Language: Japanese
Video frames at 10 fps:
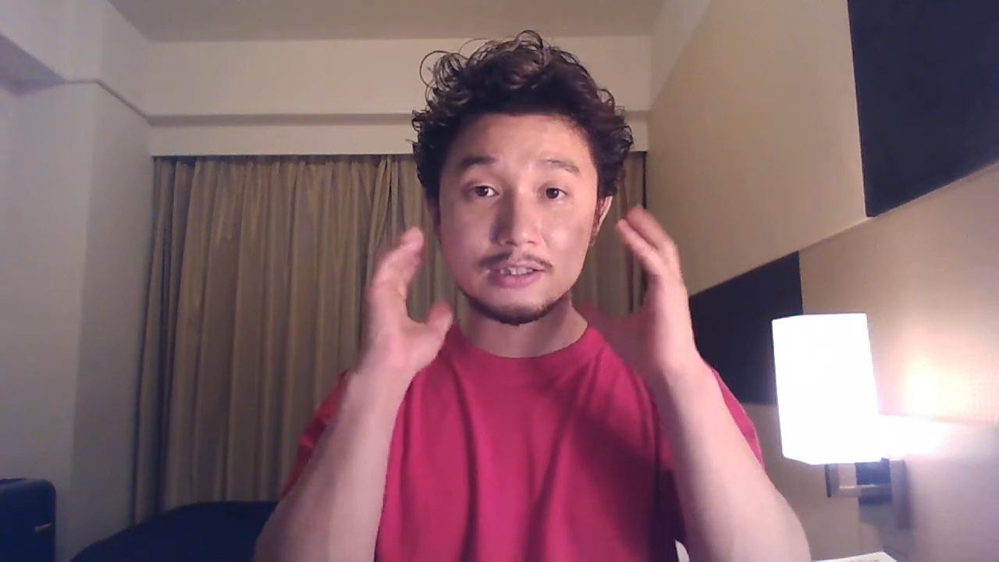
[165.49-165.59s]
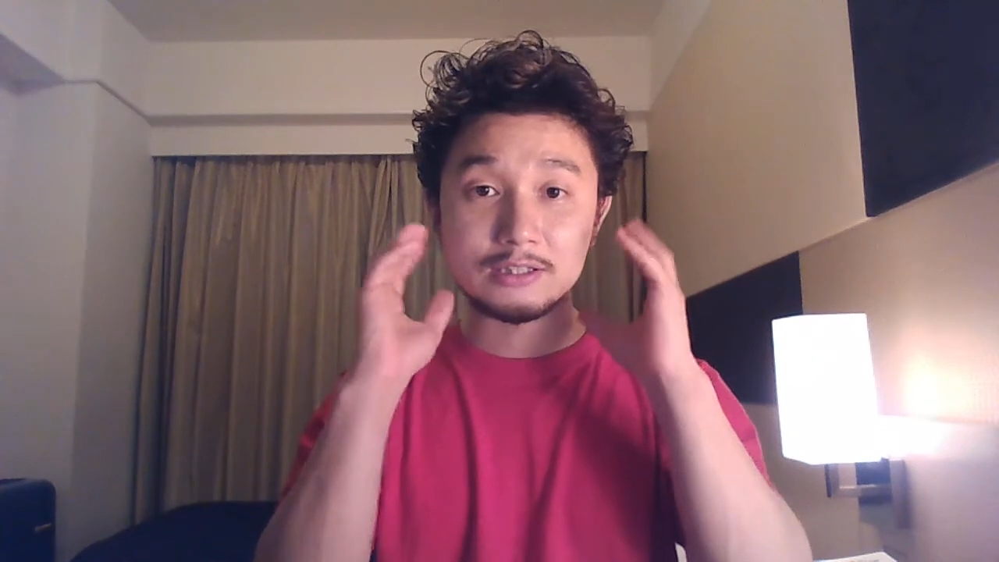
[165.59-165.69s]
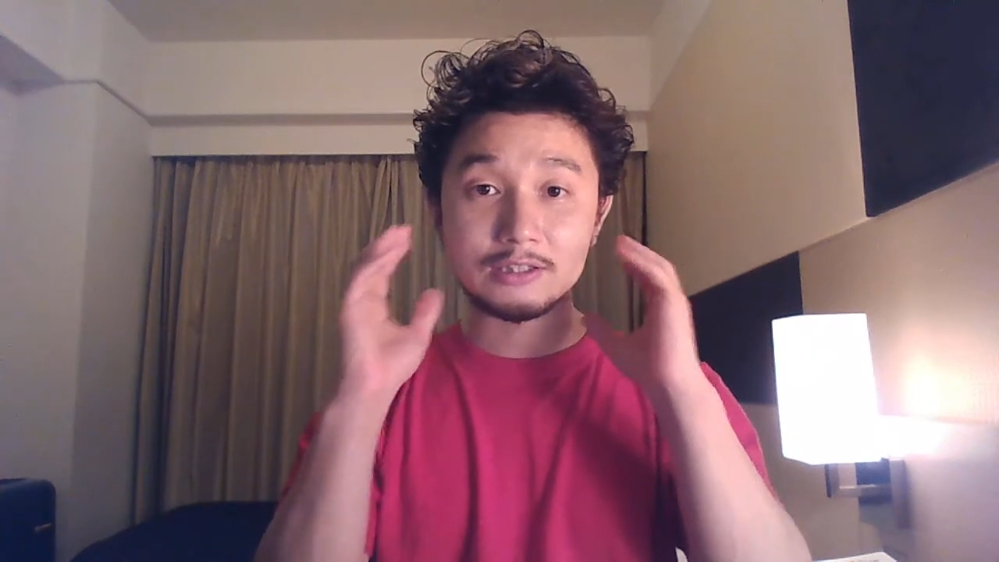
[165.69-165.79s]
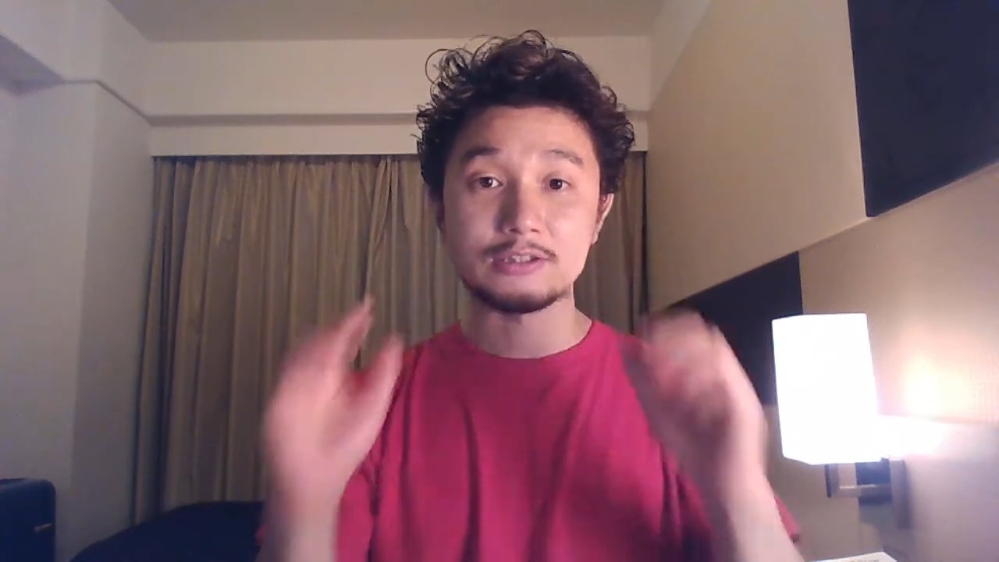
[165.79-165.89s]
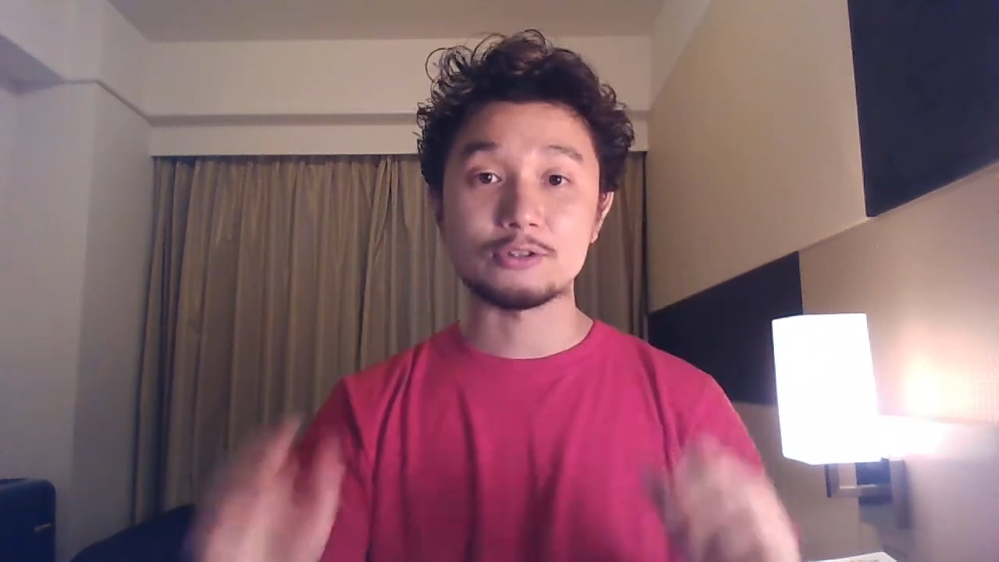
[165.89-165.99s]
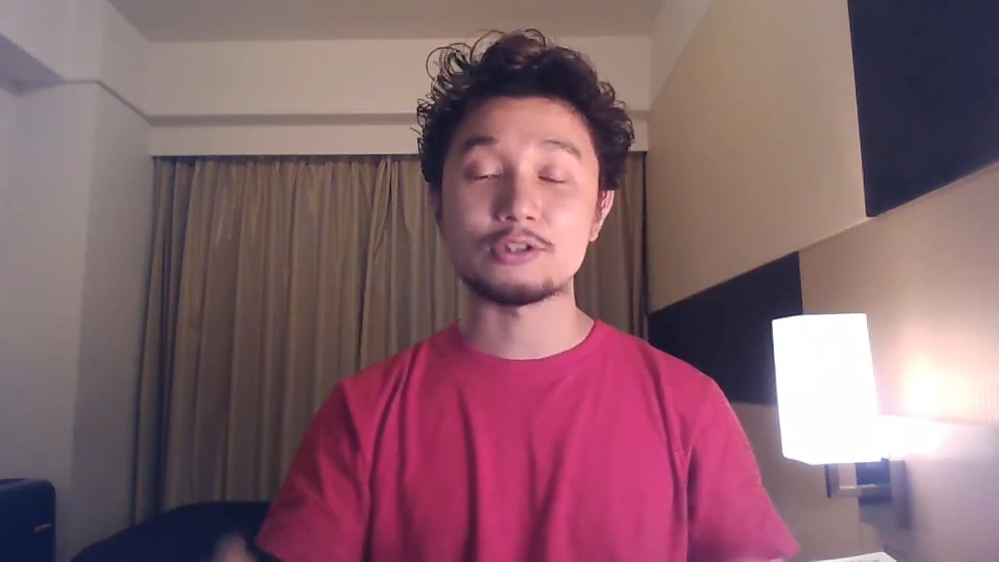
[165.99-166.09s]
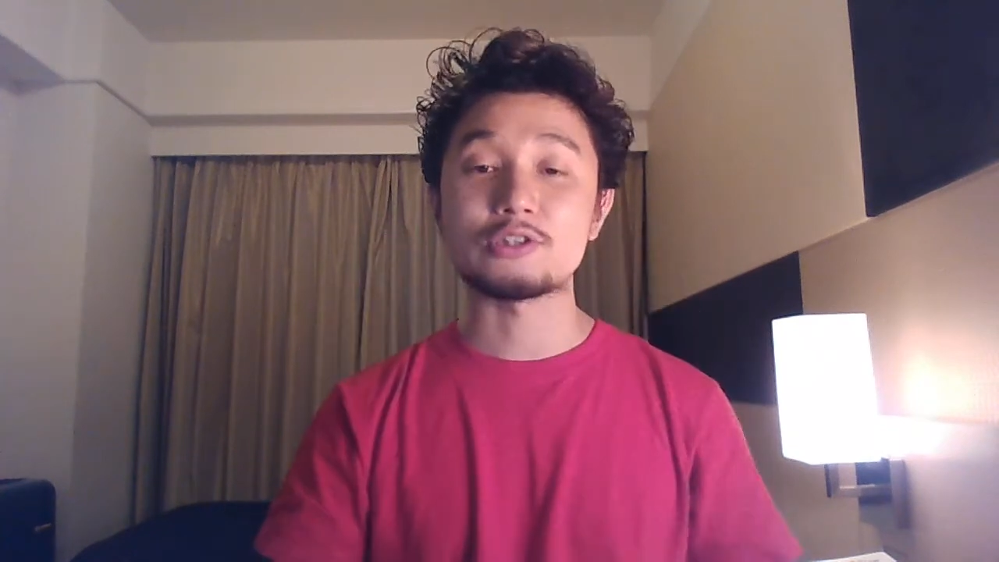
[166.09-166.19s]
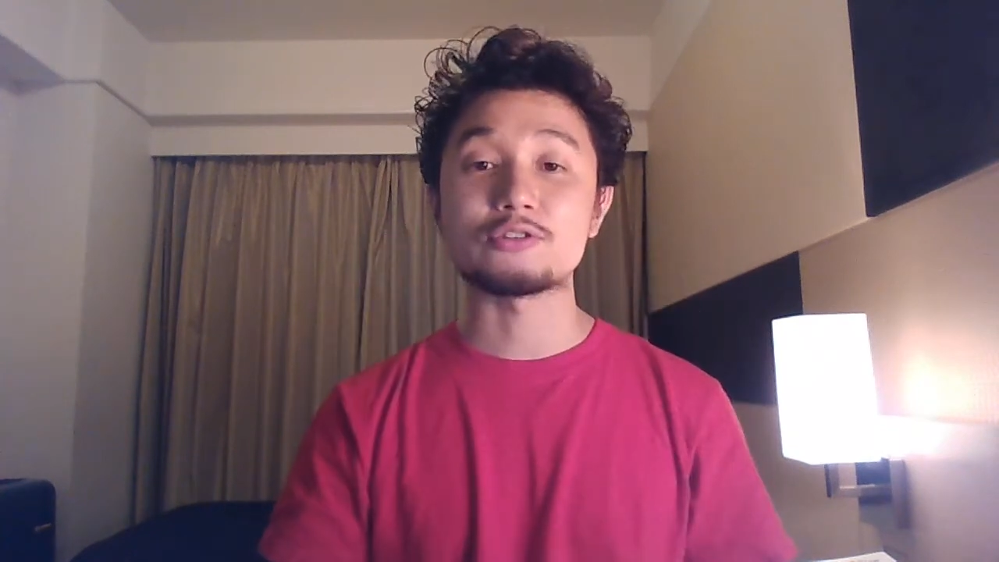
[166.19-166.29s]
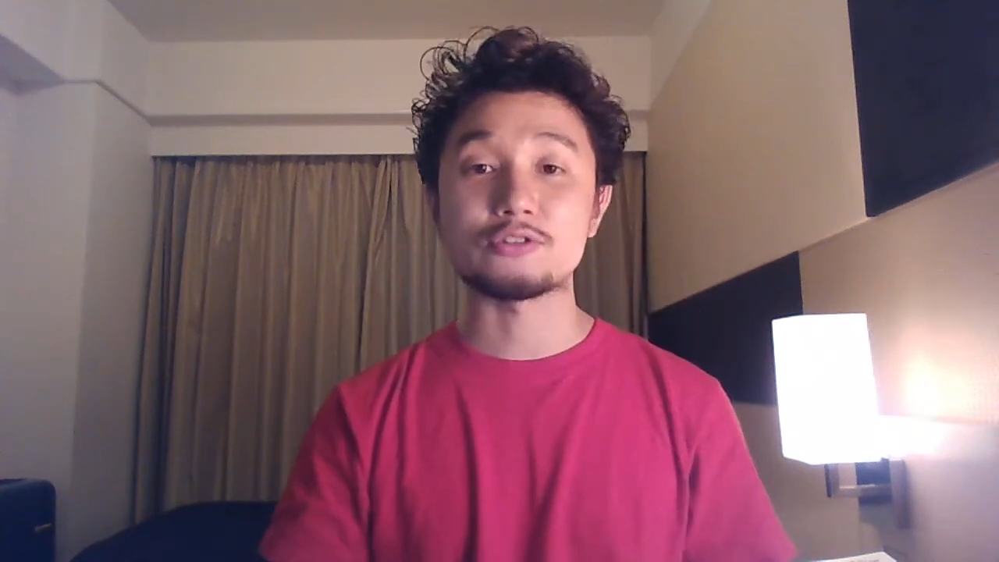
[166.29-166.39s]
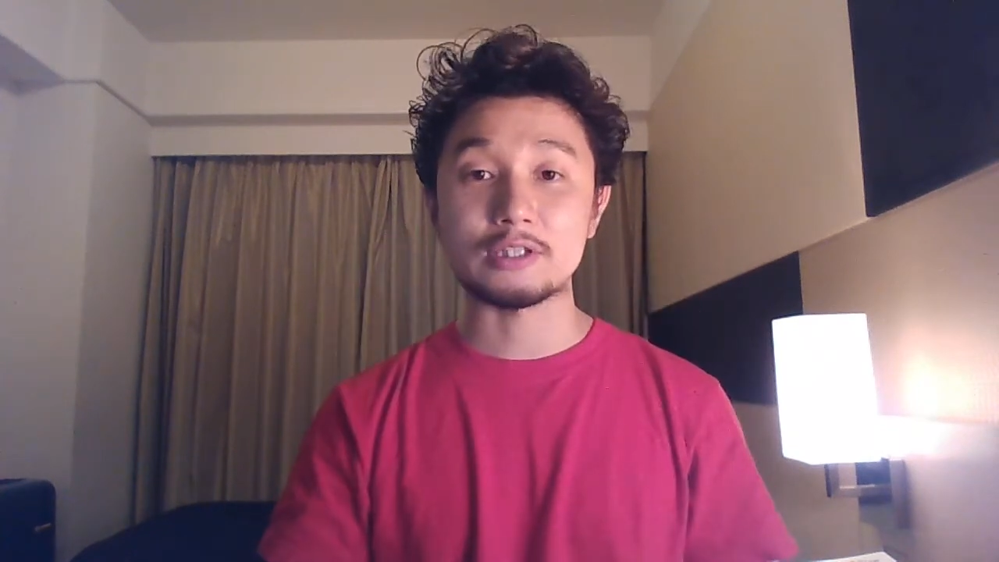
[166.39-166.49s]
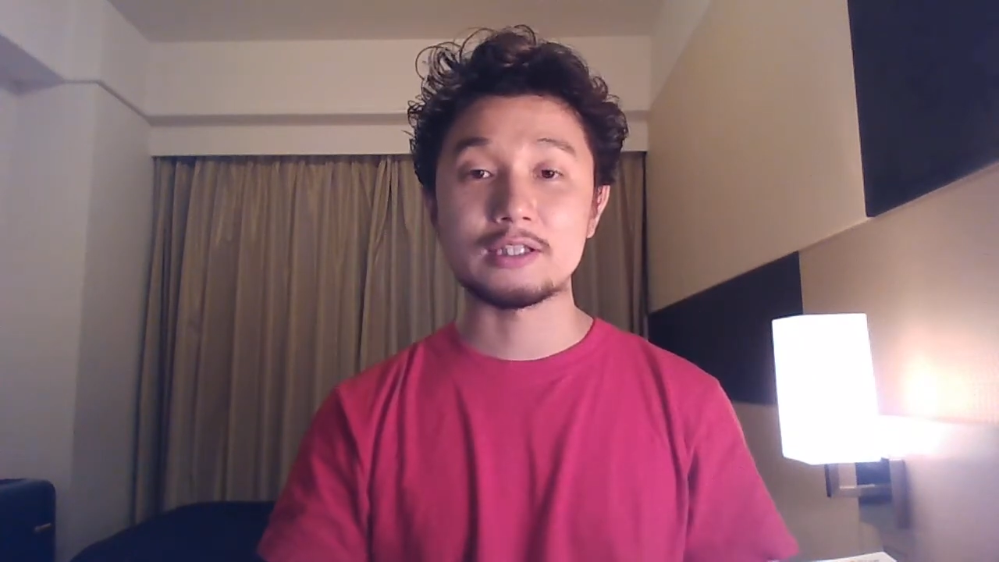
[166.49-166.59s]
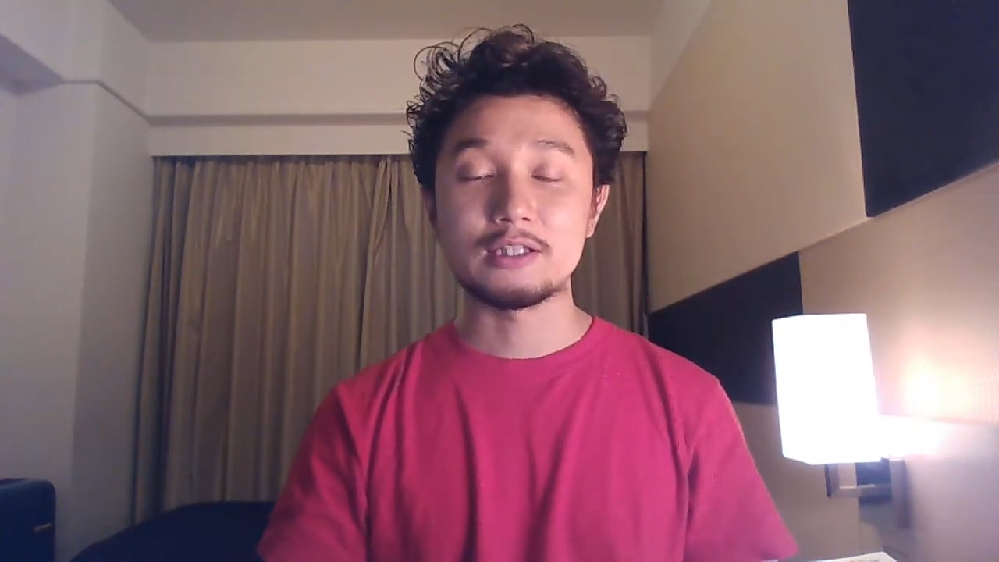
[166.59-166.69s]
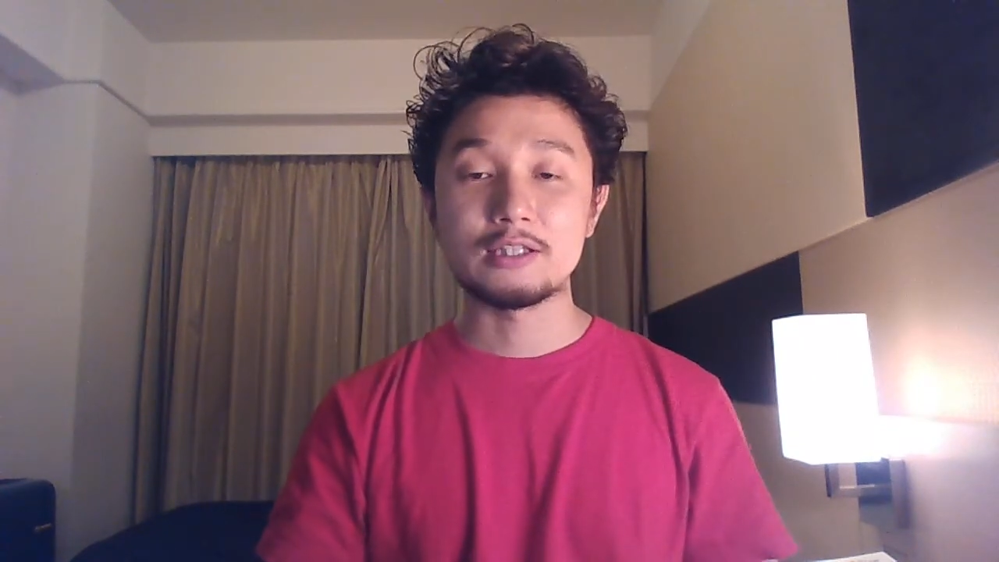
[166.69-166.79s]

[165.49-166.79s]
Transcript: んでしんどいっていう人ね、